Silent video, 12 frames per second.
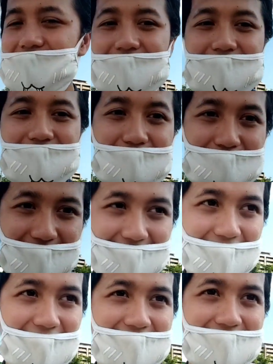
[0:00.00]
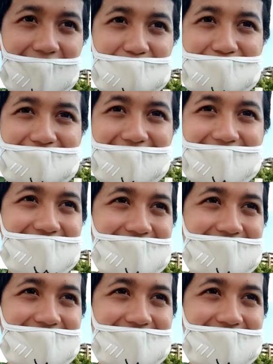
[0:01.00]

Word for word: ini ini bener kah dia ngambil yang